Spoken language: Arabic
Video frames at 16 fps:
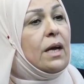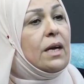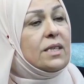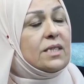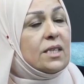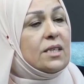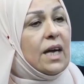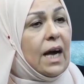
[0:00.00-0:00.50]

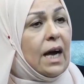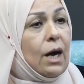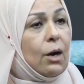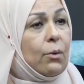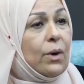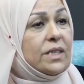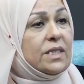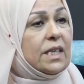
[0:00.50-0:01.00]

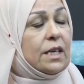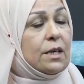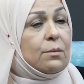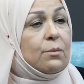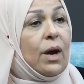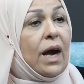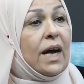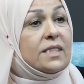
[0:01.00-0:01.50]
استدعاء
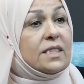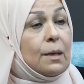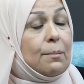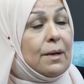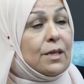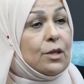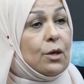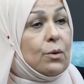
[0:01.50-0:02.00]
وزير
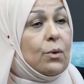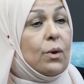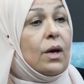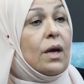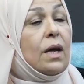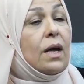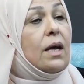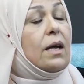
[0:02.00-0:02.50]
محاسبته آه،
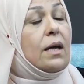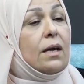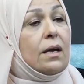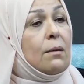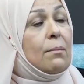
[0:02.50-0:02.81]
نعم.